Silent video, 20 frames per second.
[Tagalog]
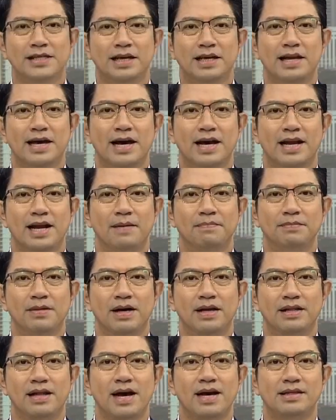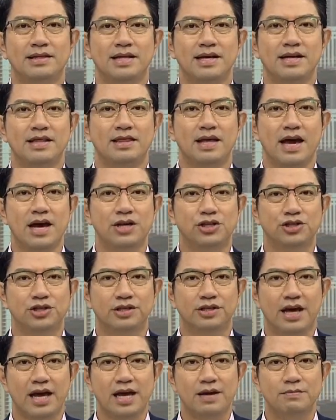sa ginaganap na 19th
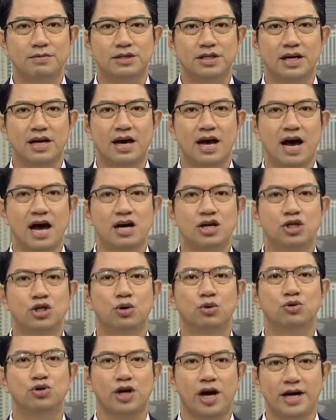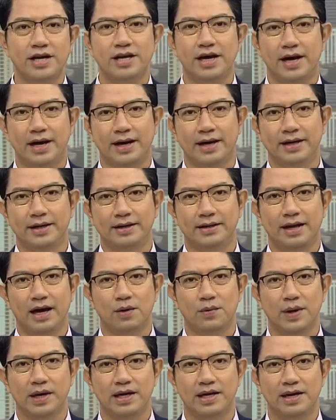Asian Games sa Hangzhou, China. Nagwagi